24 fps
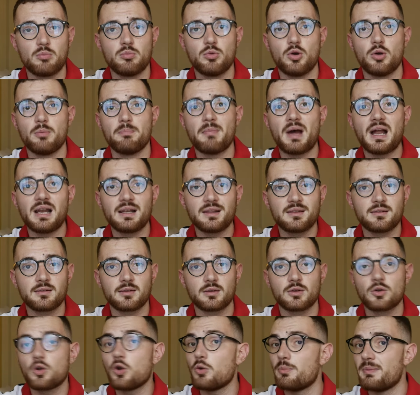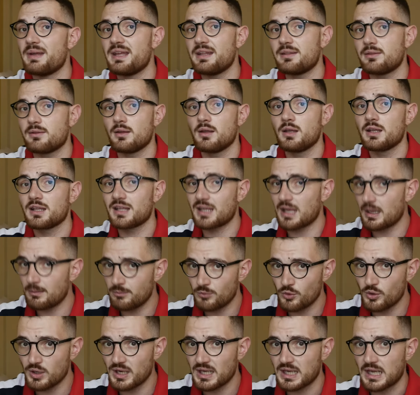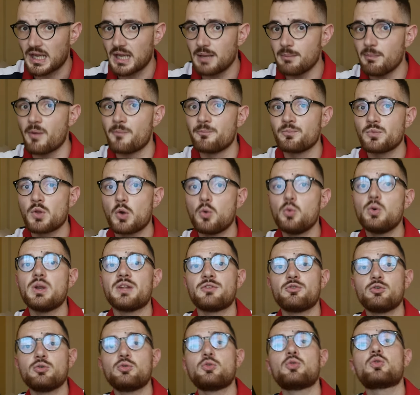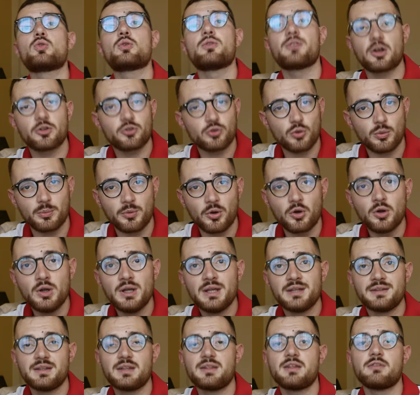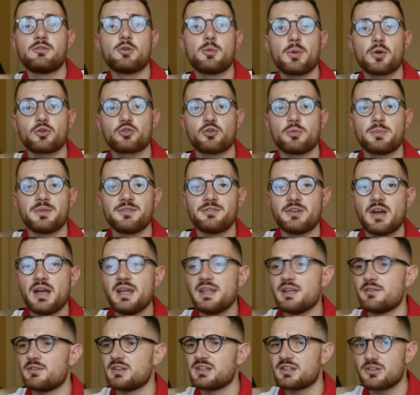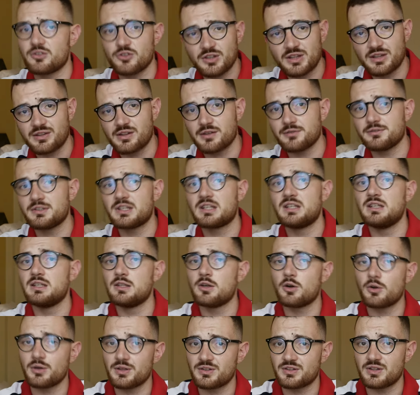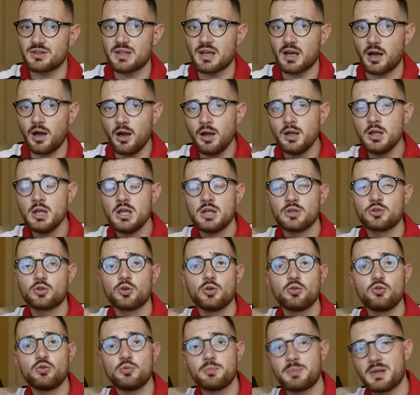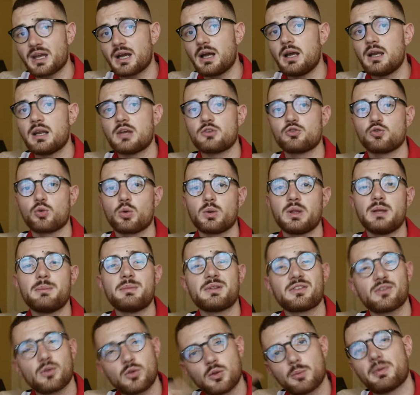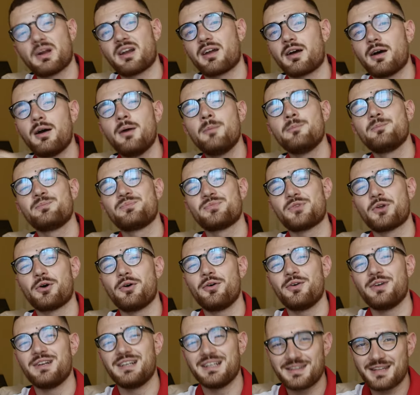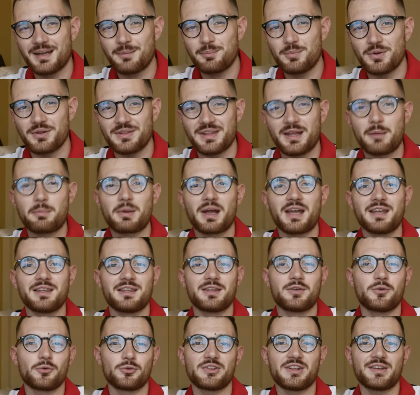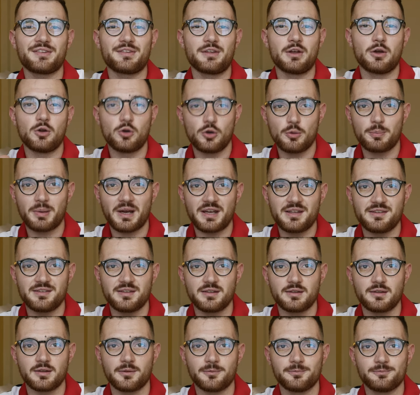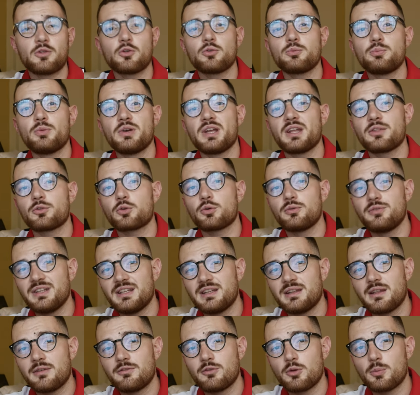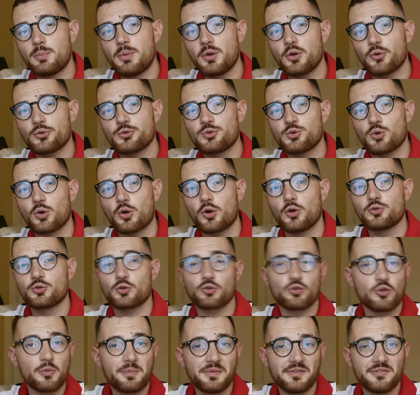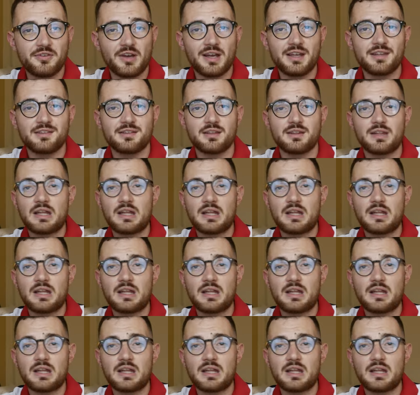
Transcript: comme Malte, Comet, crème de la crème, où là-dessus tu trouveras sûrement des développeurs Shopify avec déjà des avis clients, etc., que tu payeras à la journée, mais ça on en parlera dans l'étape d'après qui concerne le pricing. Un autre moyen de trouver des développeurs sur, euh, Shopify,